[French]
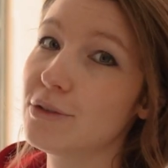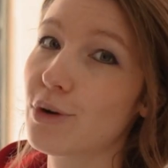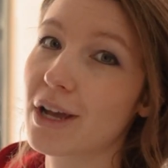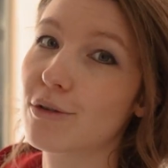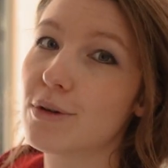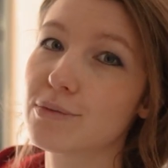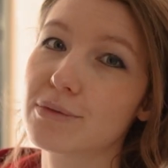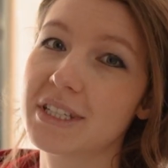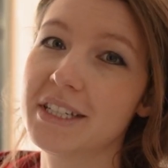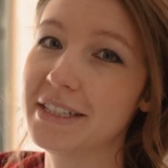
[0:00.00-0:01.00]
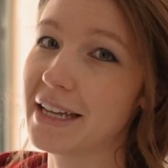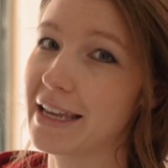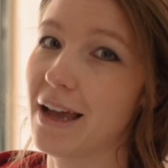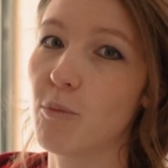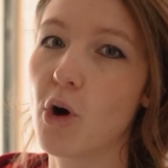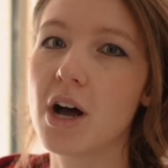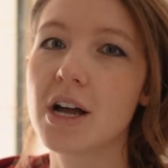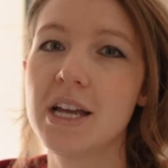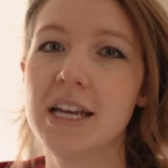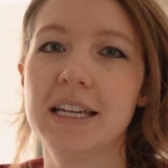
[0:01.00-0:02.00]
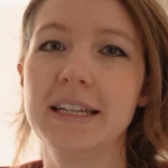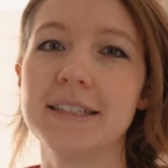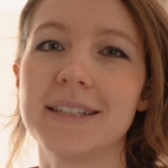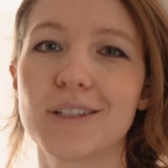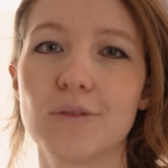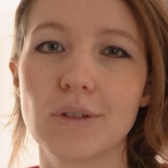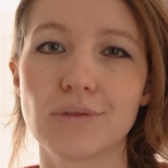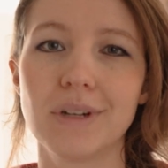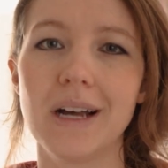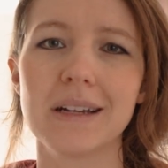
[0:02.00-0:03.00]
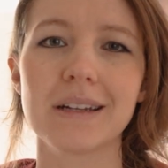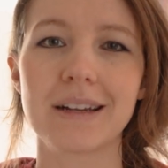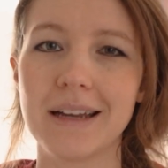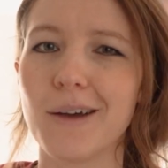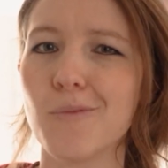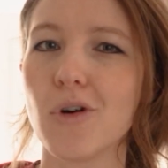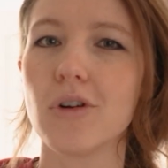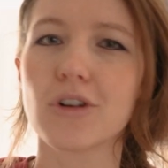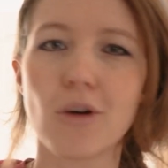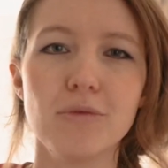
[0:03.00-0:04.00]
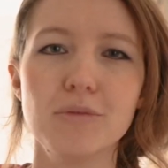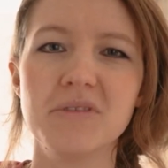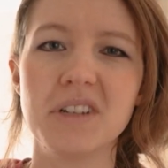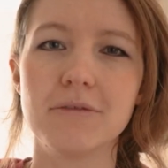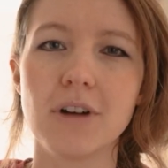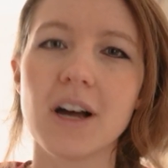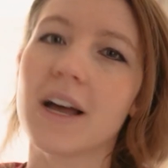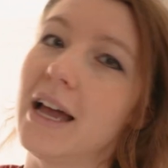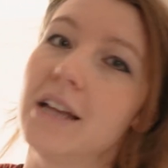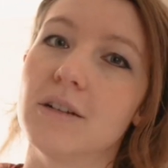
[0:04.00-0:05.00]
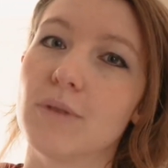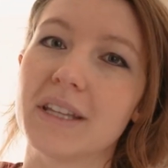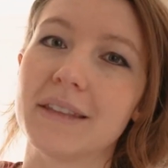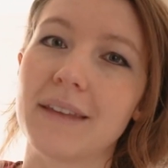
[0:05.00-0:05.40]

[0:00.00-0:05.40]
dans la cloison qui est derrière moi et cette cloison-là, clairement, comme vous pouvez le voir, elle est loin d'être